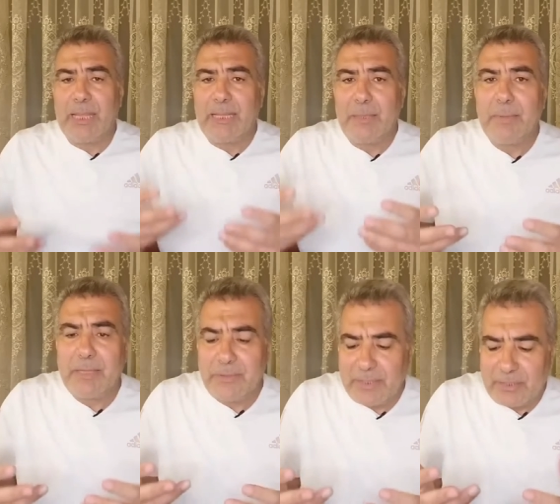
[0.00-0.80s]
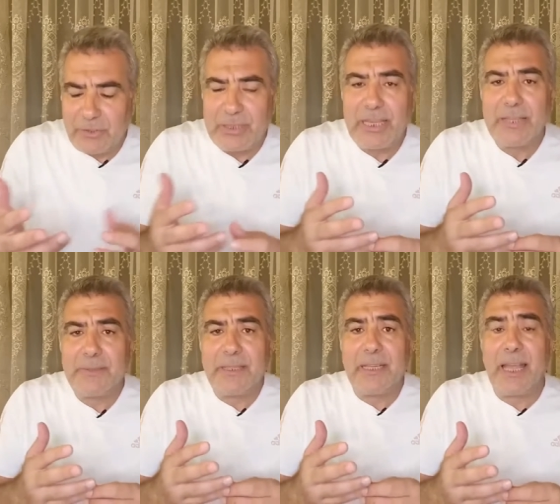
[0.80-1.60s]
لماذا نجد
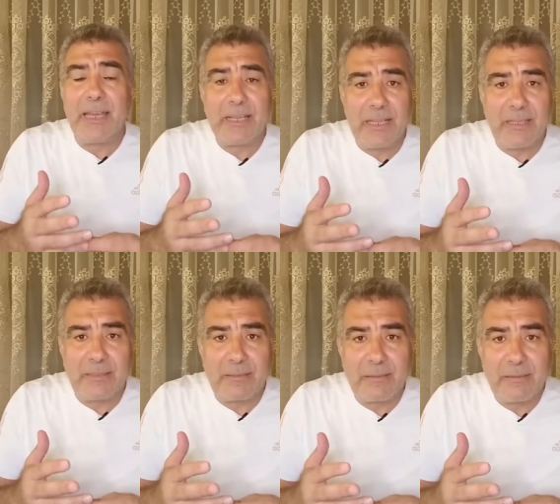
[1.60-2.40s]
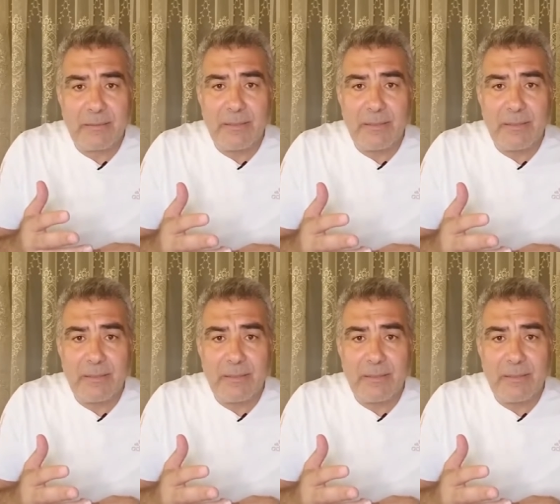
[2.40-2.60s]
هذه الحرائق